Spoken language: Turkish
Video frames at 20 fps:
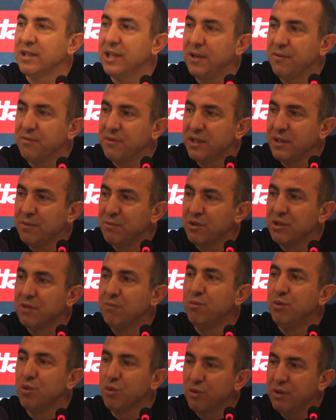taraftarımızı
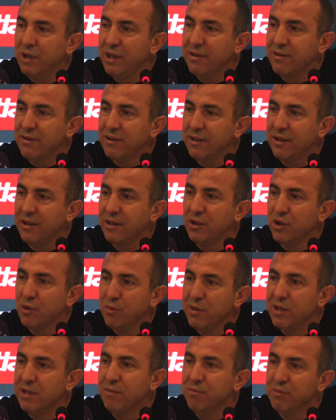mutlu etti.
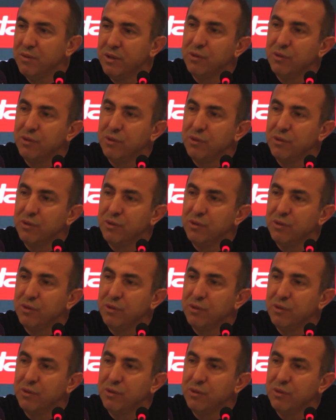Umarım